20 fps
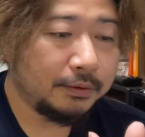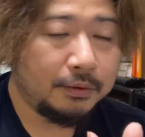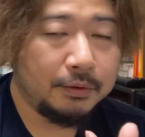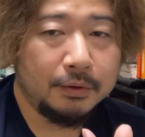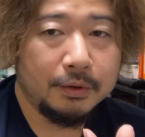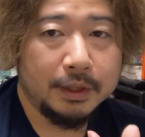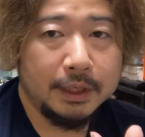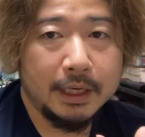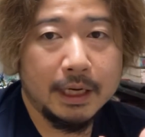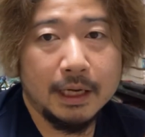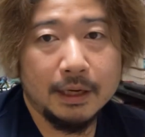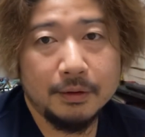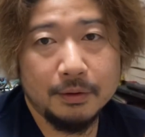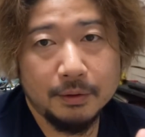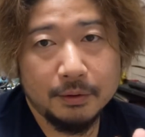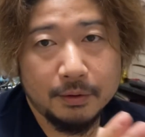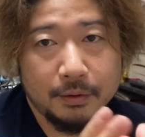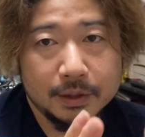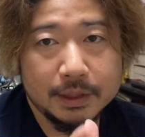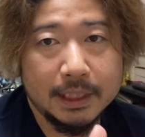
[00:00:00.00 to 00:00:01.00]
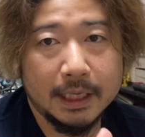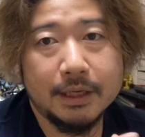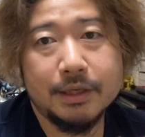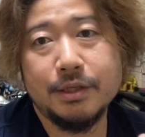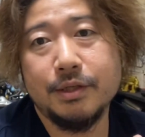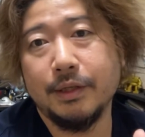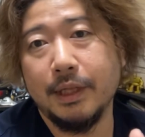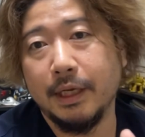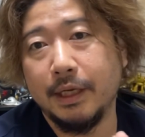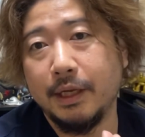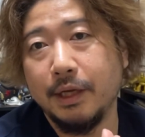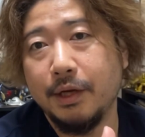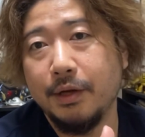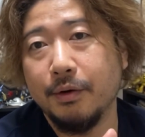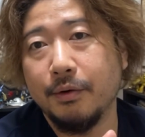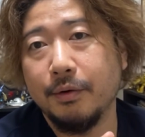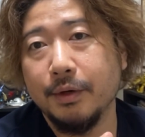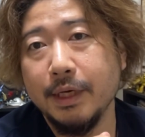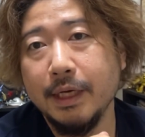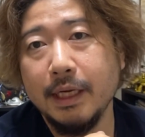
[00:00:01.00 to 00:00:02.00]
方に、あの、こう着手できる
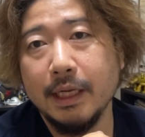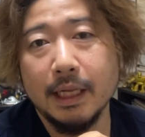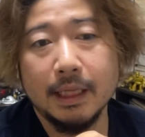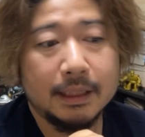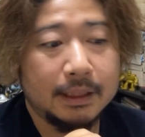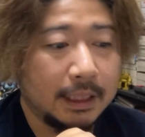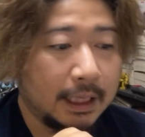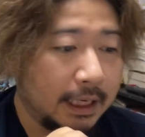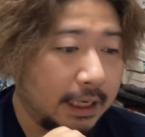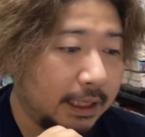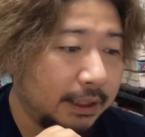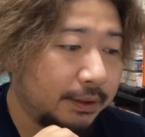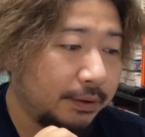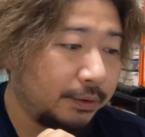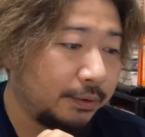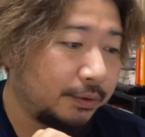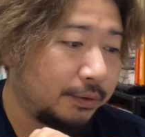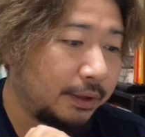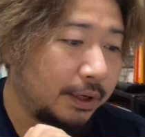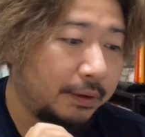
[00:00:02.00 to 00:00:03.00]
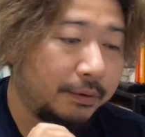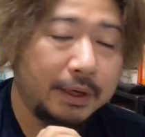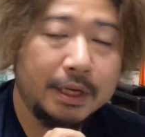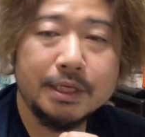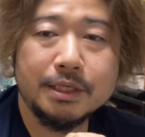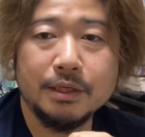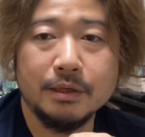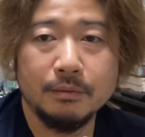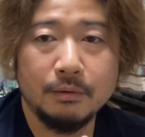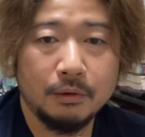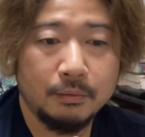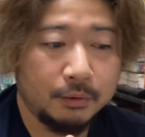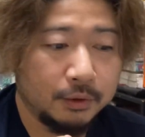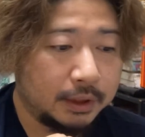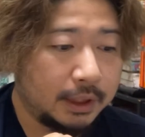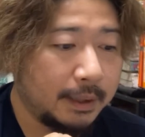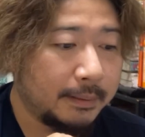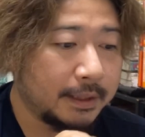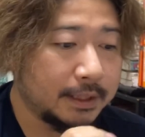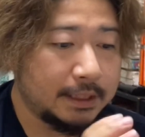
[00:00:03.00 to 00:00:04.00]
ようになったなということで、嬉しくも思っ
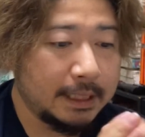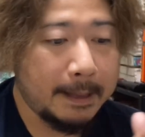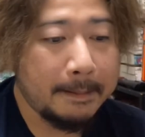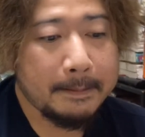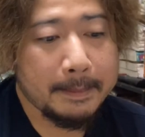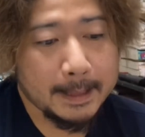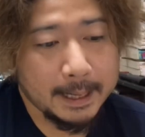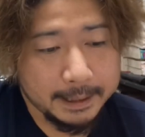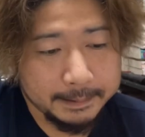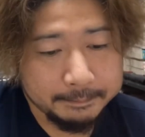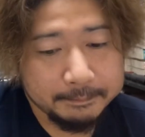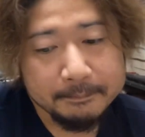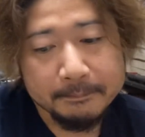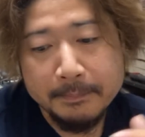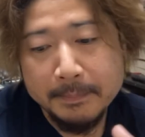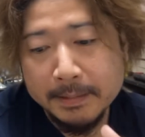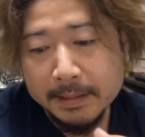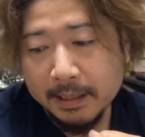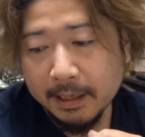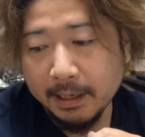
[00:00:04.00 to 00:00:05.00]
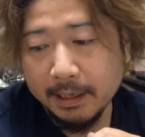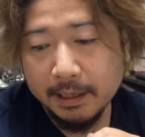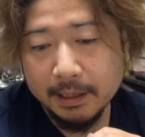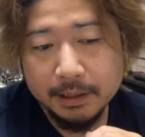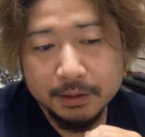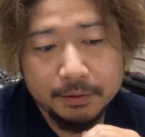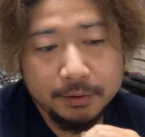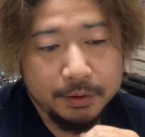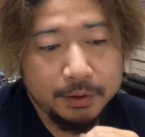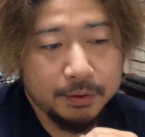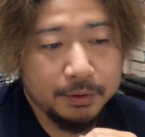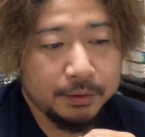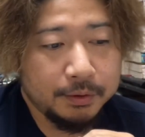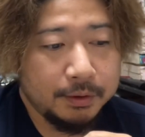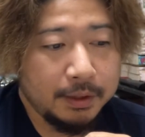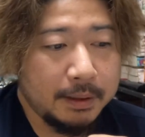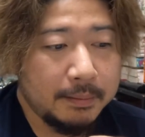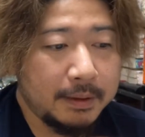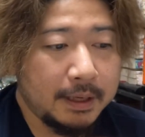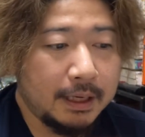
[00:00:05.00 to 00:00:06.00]
てってますね。はい。えー、ということ
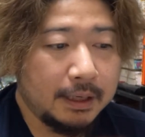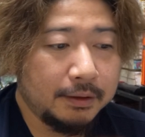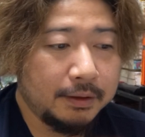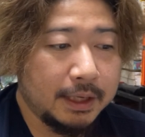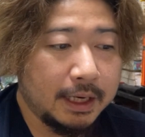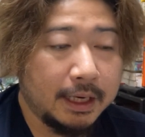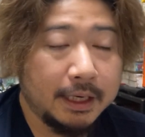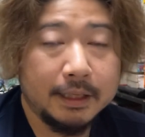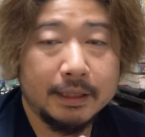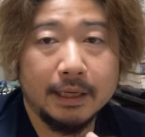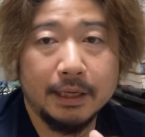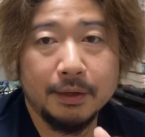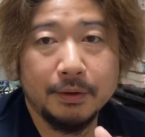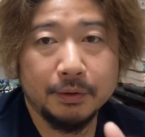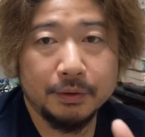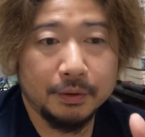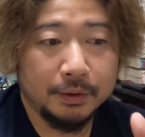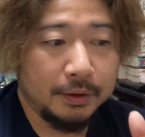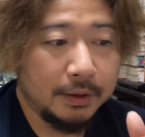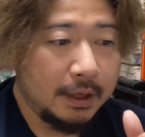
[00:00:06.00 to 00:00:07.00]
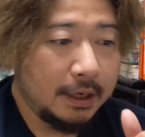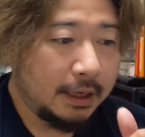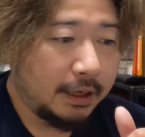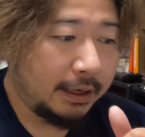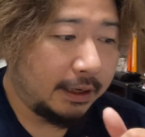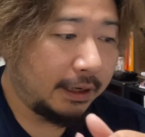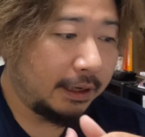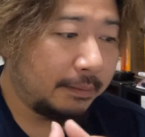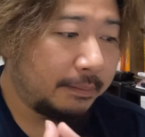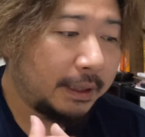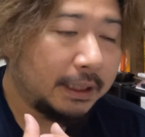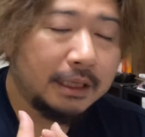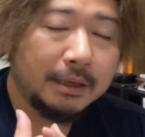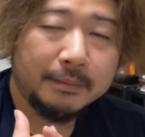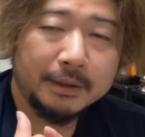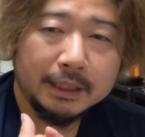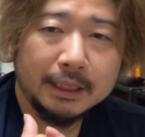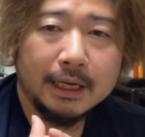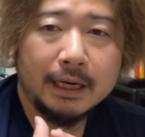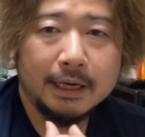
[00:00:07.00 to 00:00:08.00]
で、まあ、あの、やりたいこと、えー、まだ
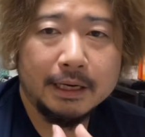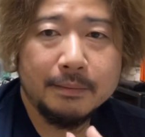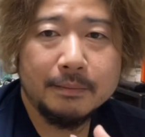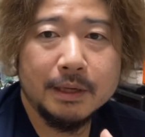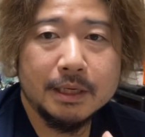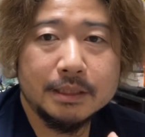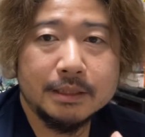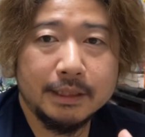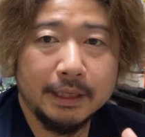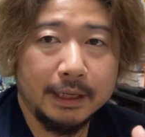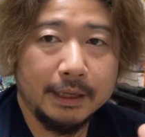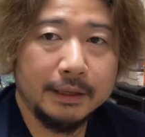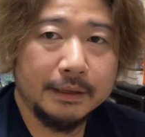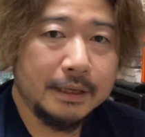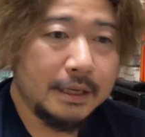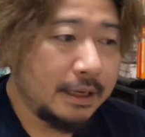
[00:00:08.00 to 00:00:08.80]
まだありまして、